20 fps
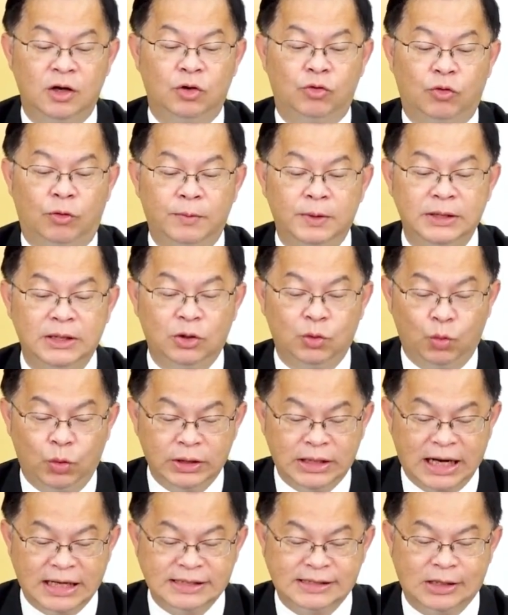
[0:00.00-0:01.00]
我们
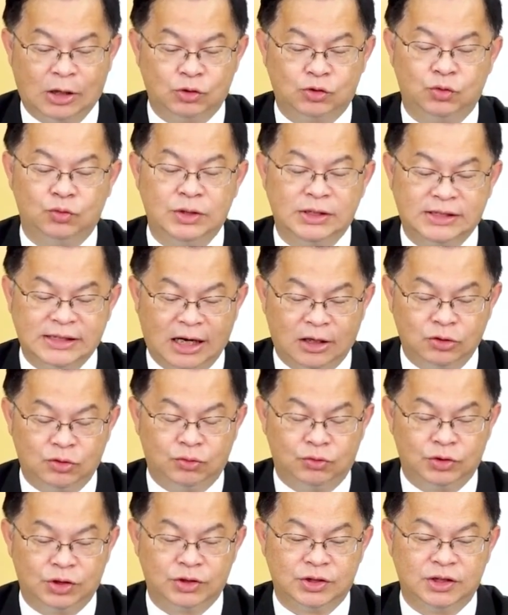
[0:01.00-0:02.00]
为大家找出一张
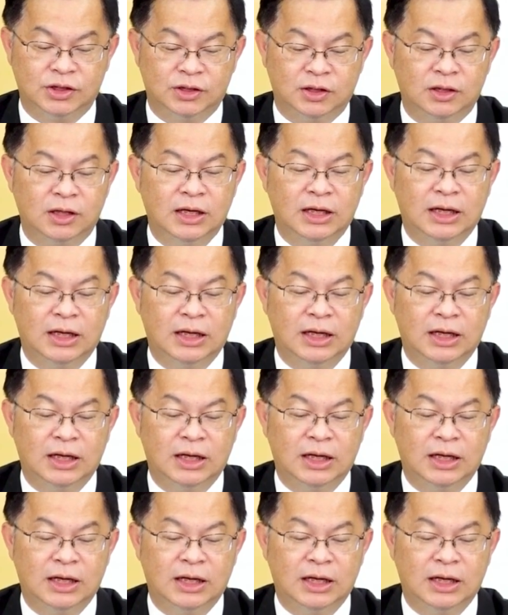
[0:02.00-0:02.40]
图，就是